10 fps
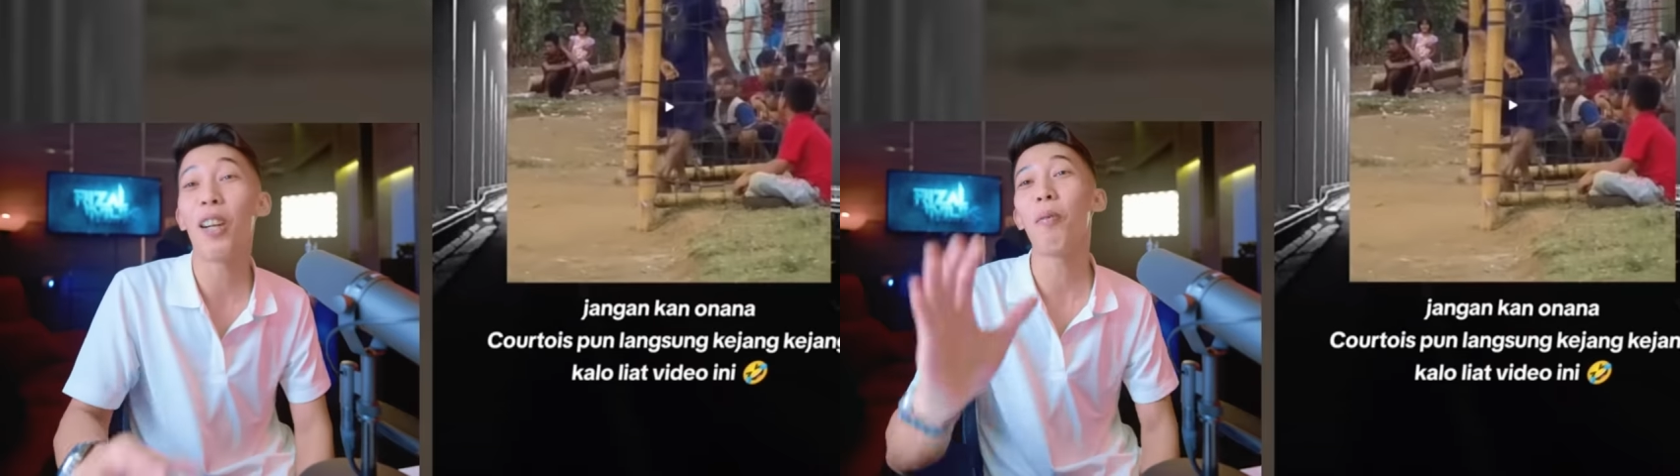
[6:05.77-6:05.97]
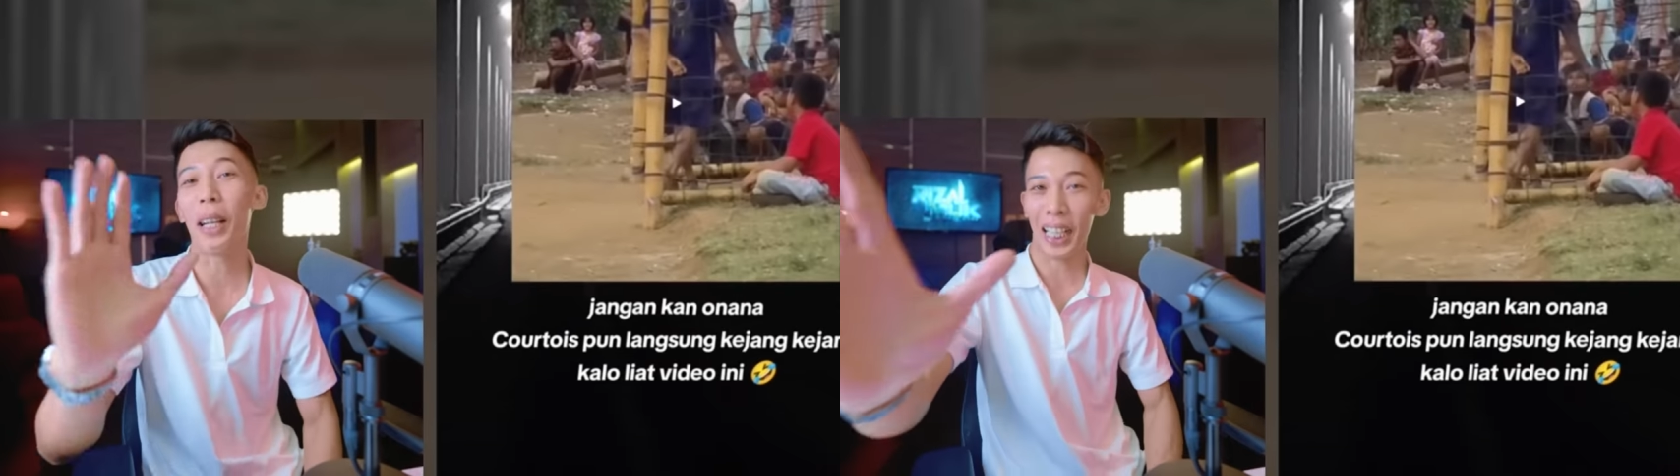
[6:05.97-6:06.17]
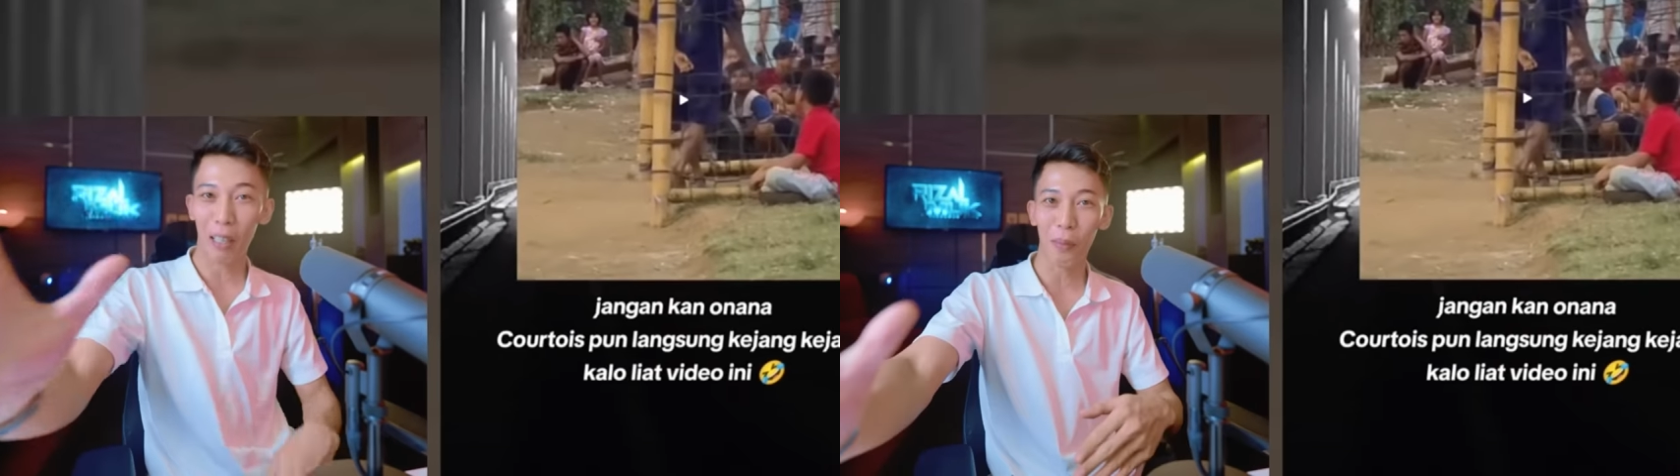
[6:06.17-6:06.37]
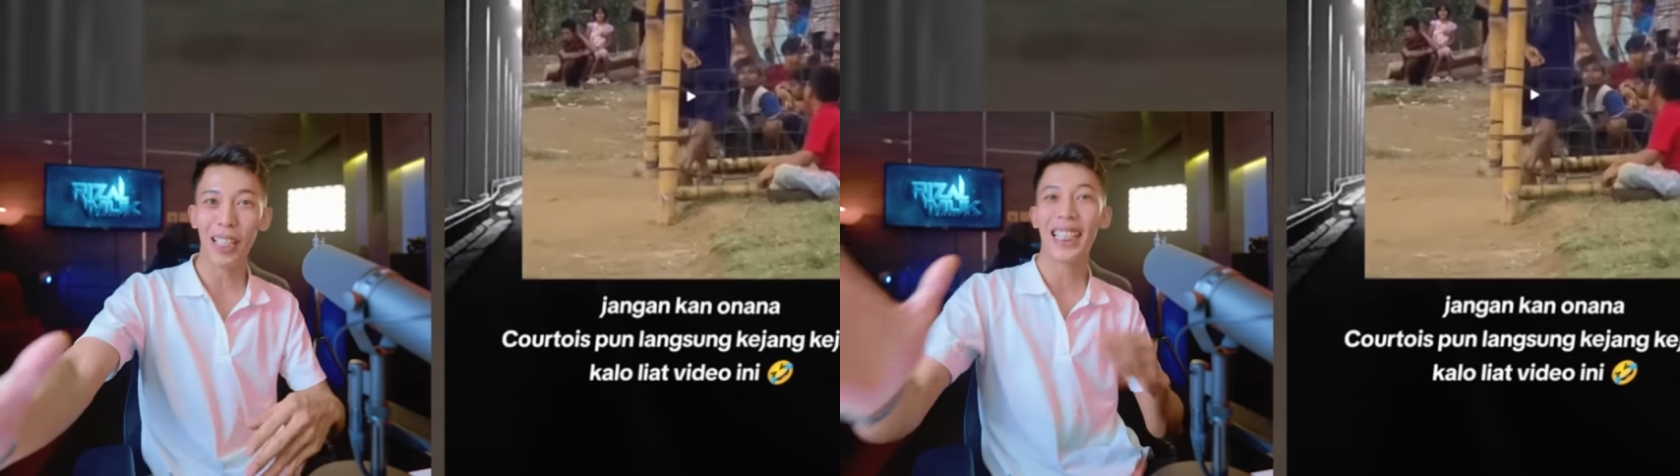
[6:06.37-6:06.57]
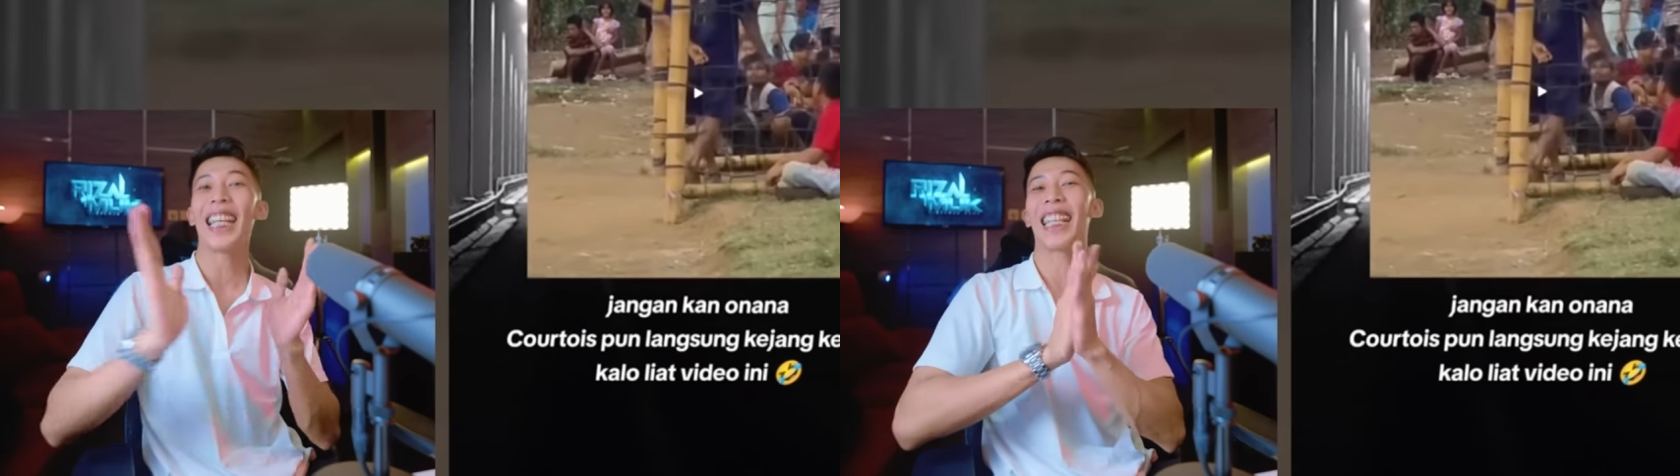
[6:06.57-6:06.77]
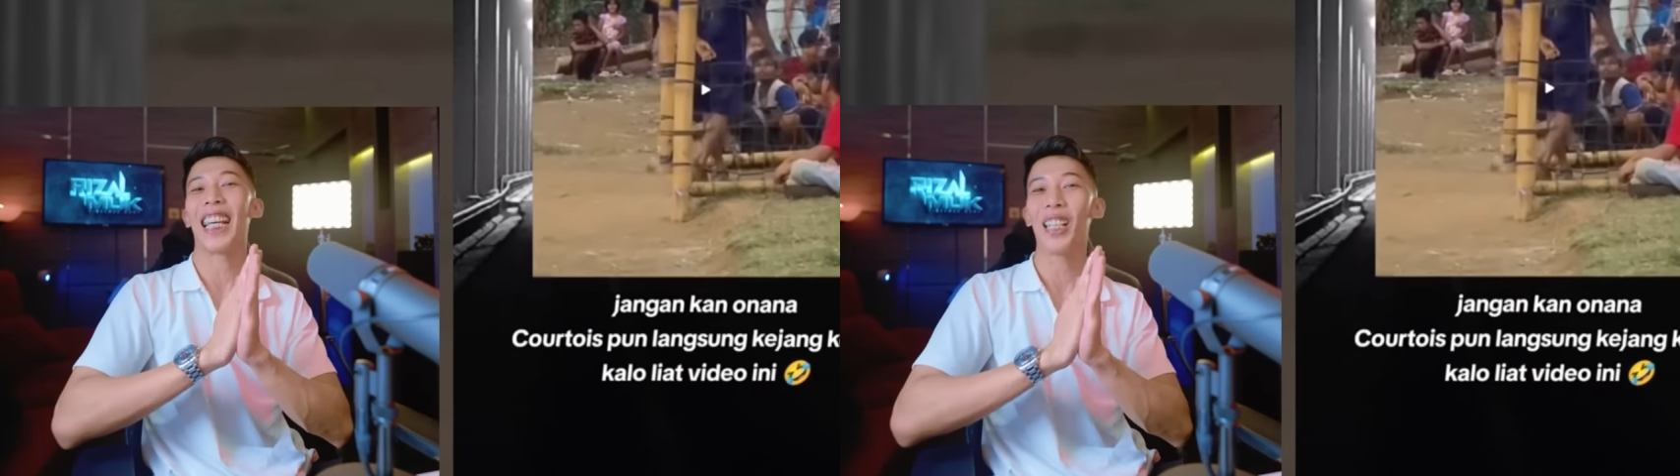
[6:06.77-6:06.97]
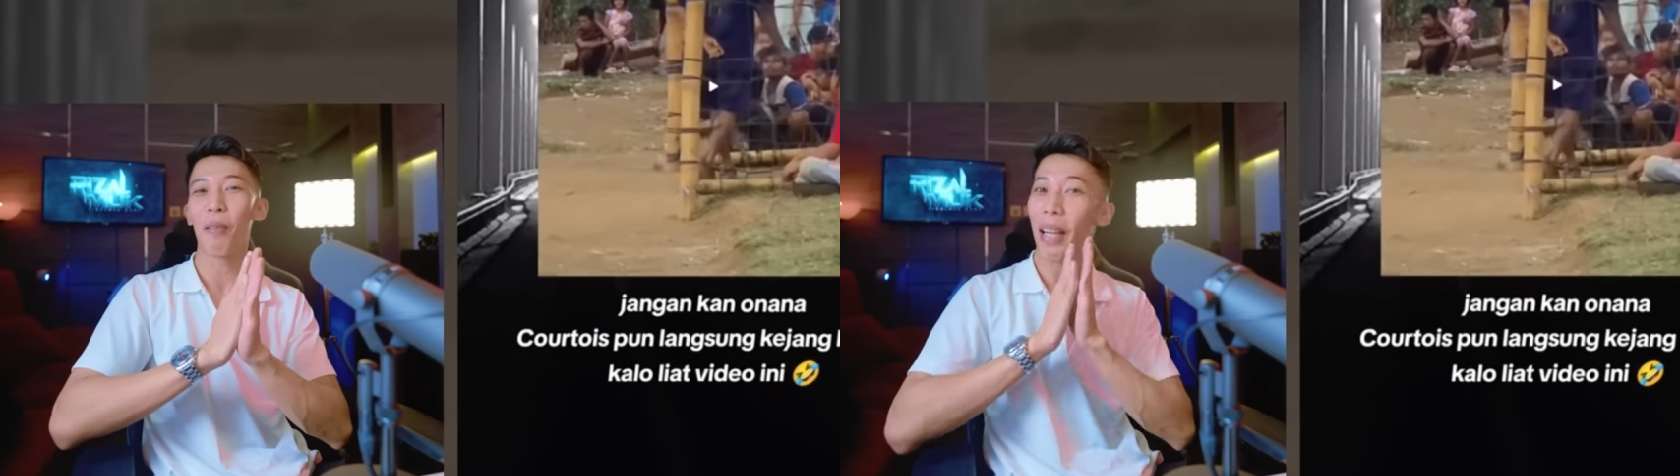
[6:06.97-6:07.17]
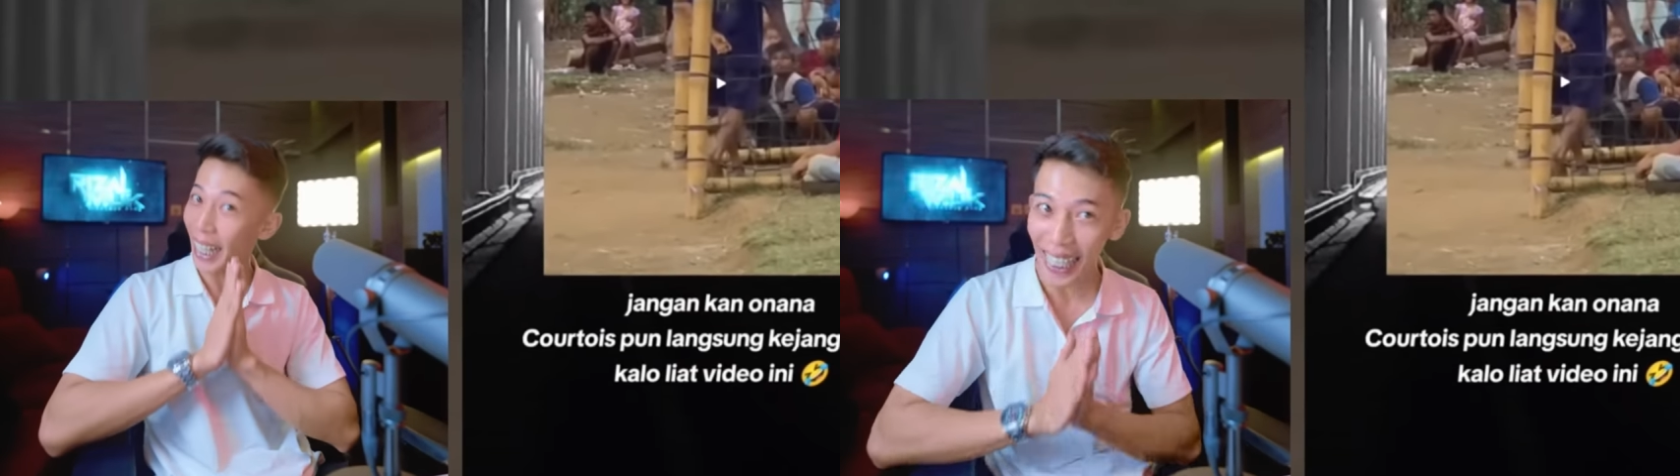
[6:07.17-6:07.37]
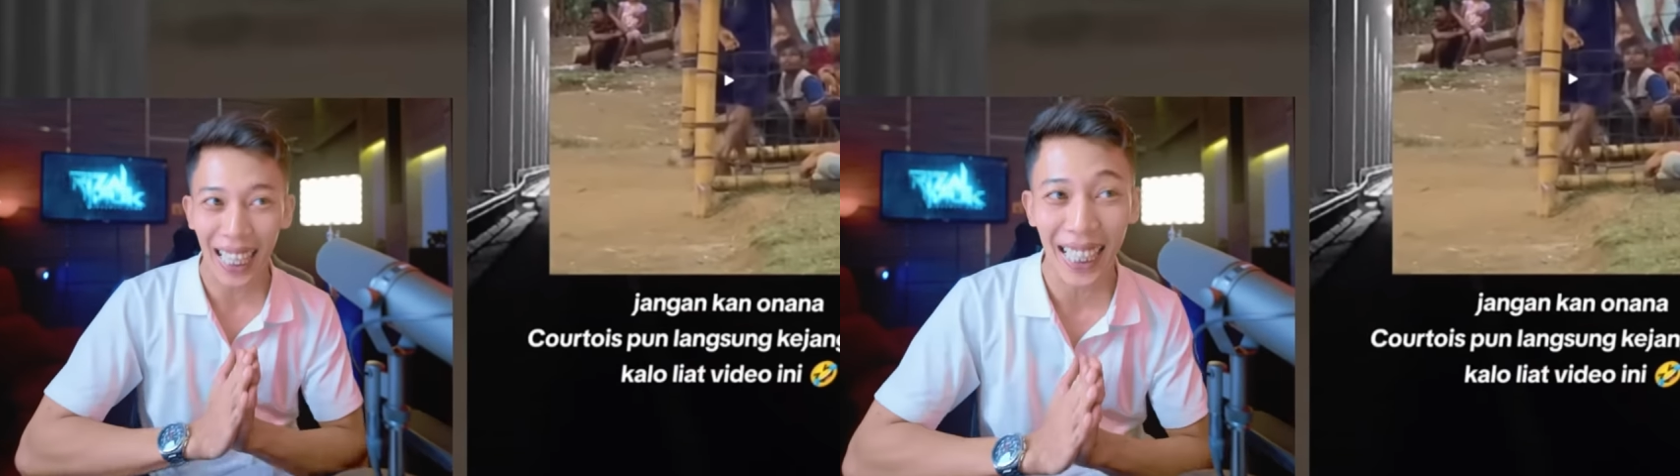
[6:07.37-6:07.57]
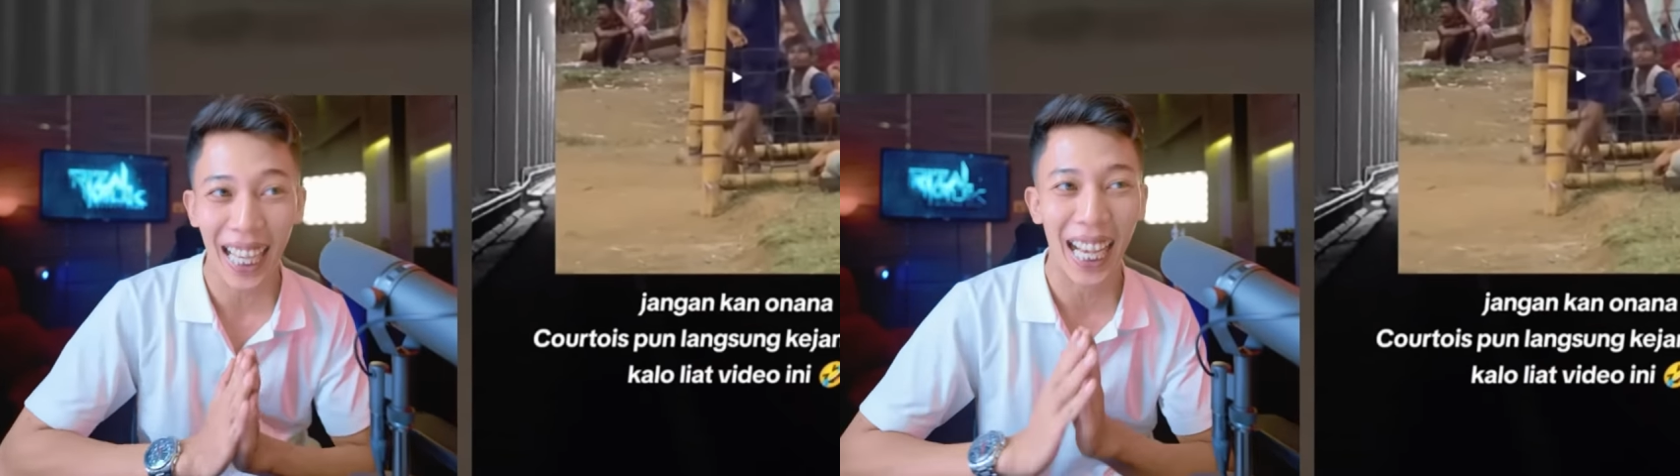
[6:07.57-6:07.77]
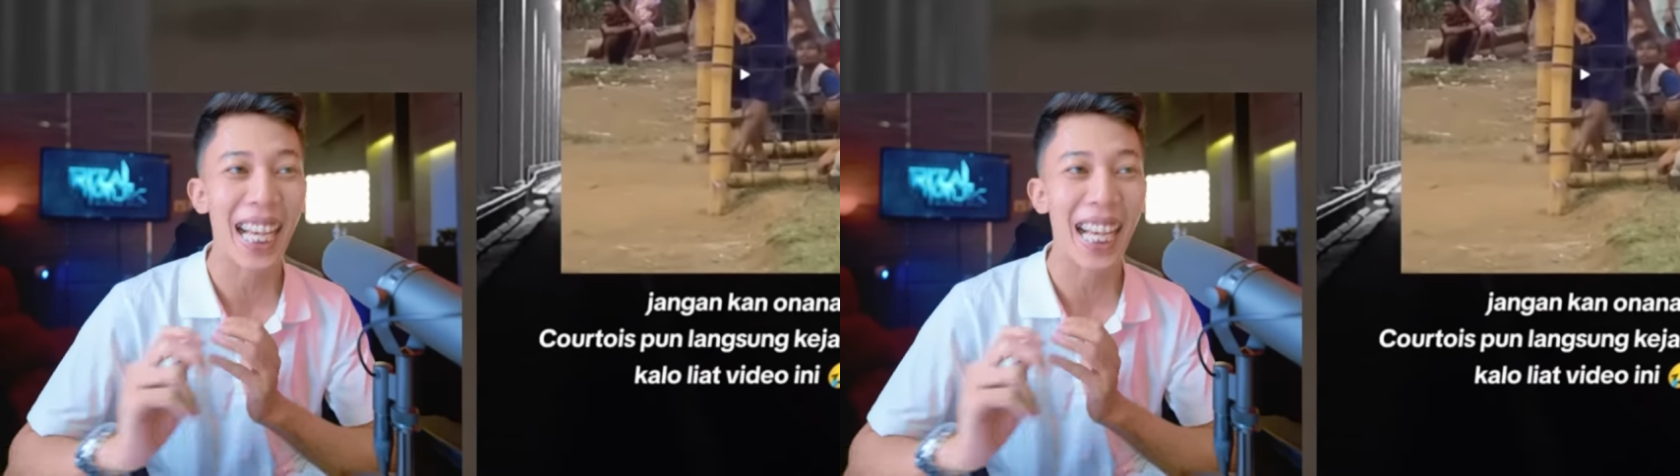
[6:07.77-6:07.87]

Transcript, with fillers: aku bukan anak bola jadi nggak tahu ya makanya nanya.